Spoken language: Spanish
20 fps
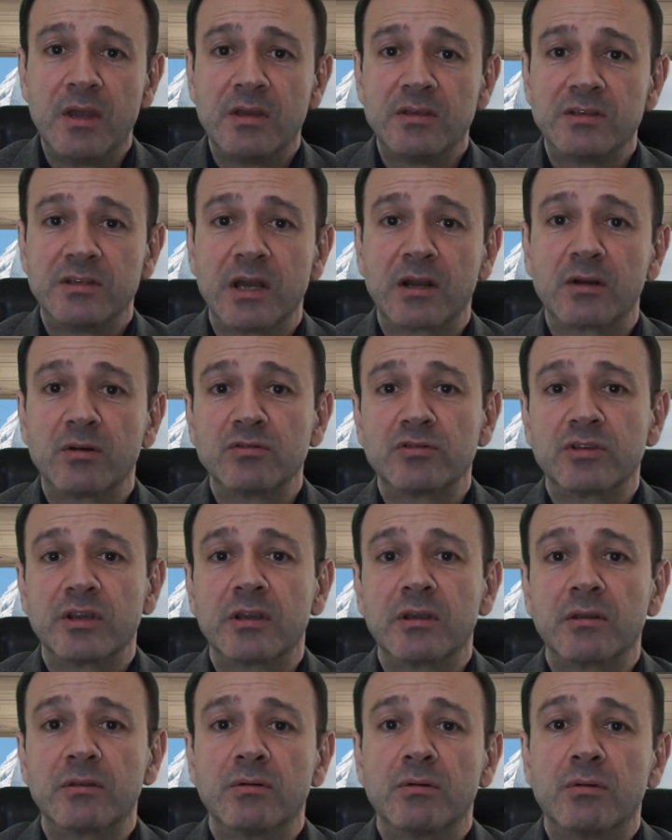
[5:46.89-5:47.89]
Se ha
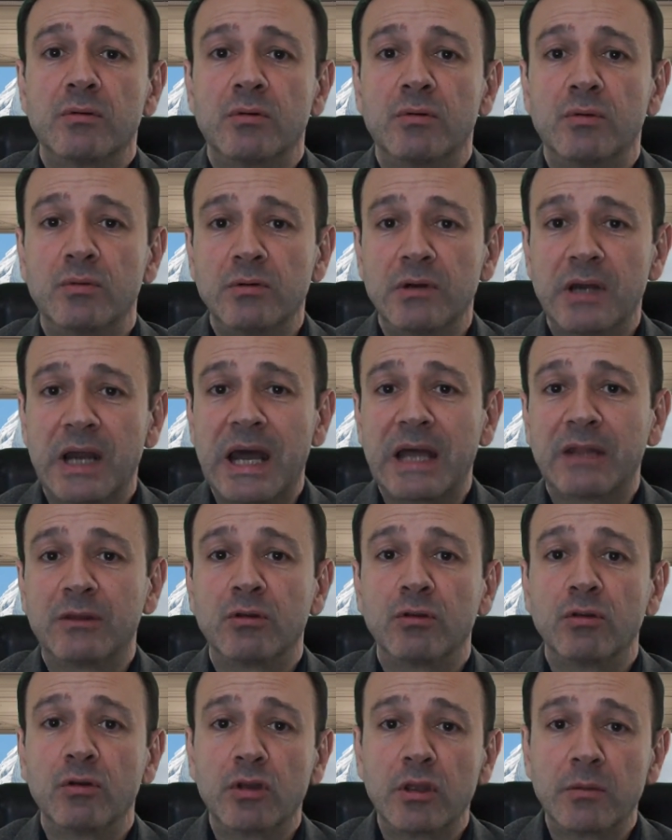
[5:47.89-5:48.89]
conseguido un
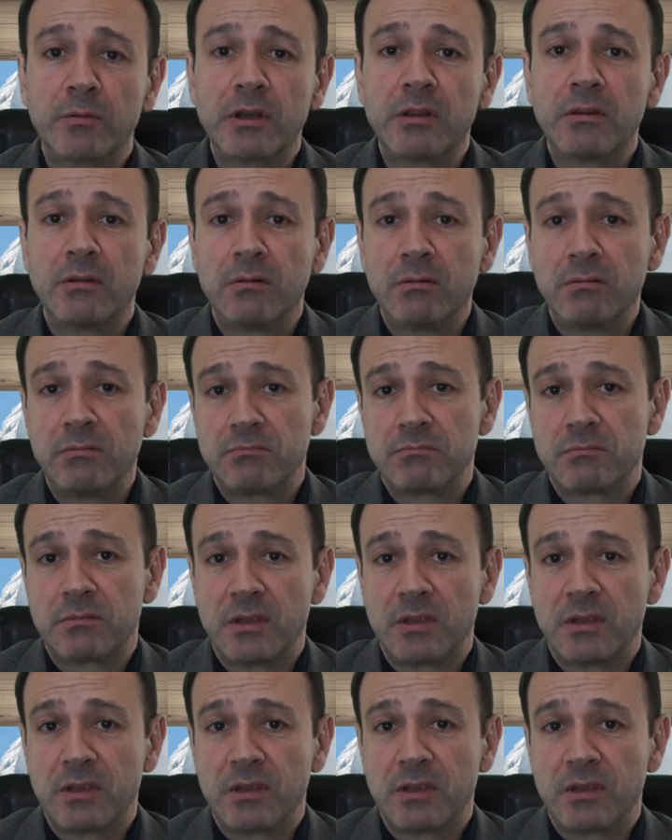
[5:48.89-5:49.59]
ánodo híbrido,